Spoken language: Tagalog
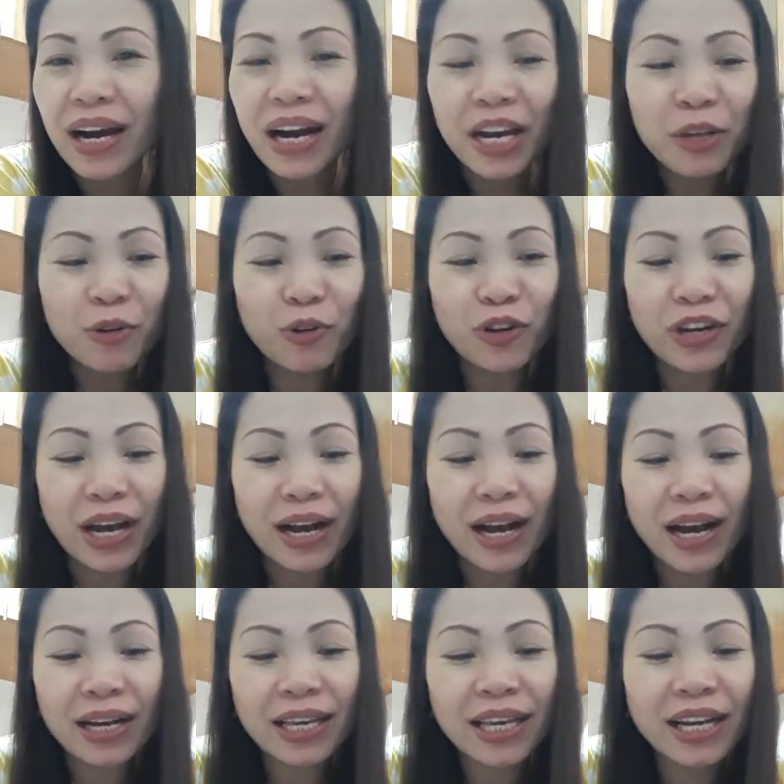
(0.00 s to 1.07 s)
Ngayon, ang
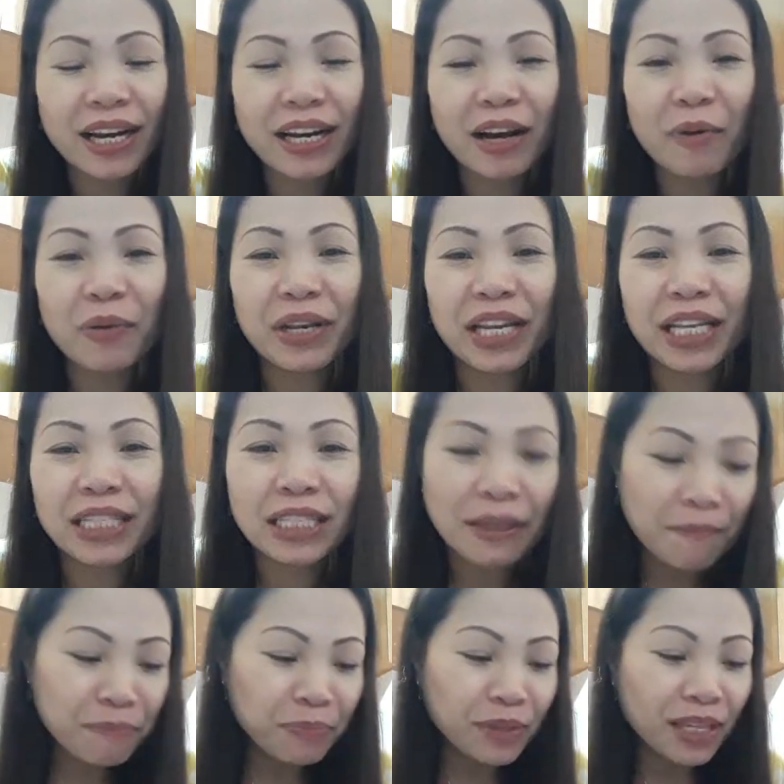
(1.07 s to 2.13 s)
aking gagawin is,
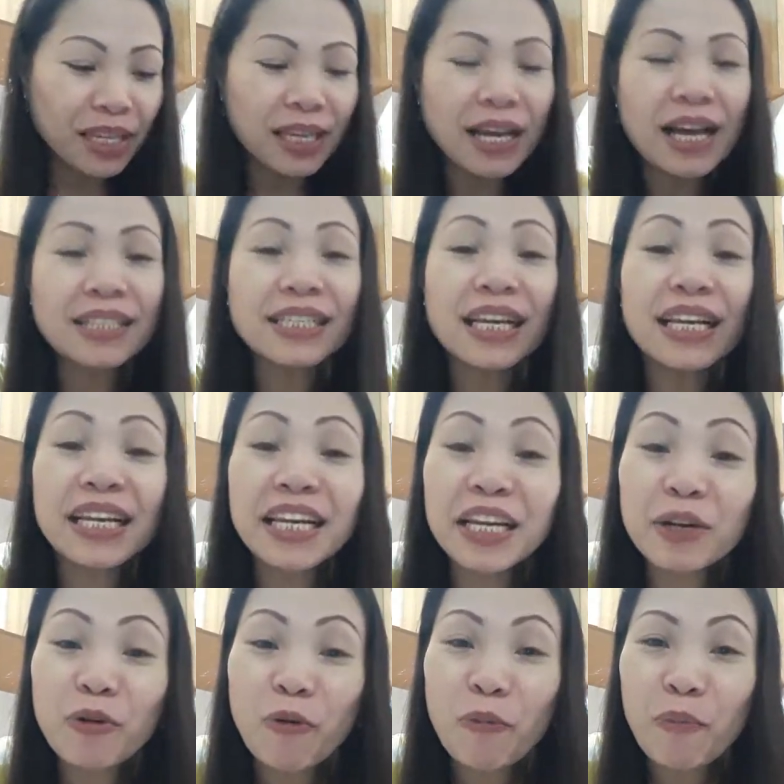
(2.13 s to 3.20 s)
sarili
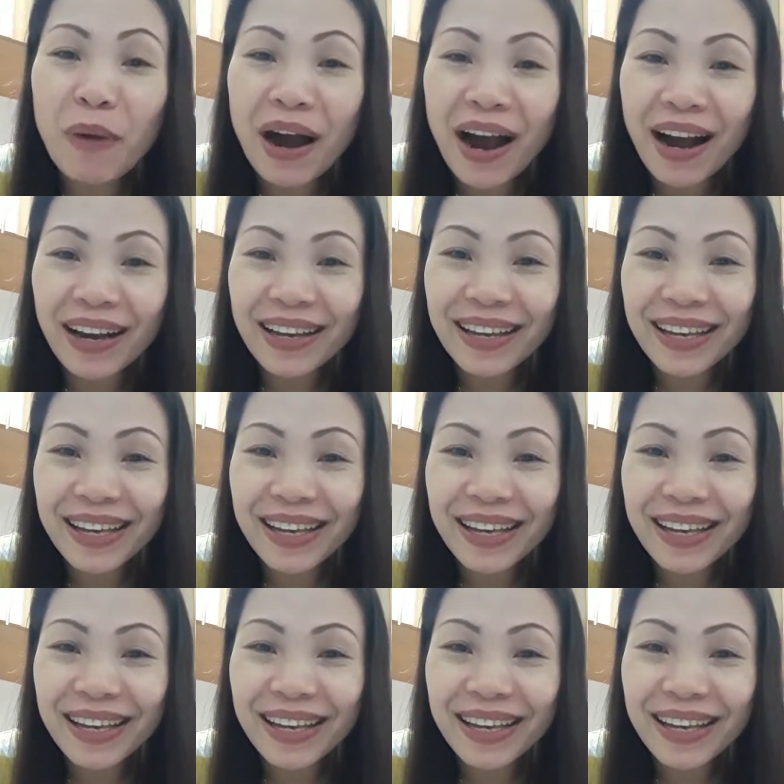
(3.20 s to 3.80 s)
kong bag,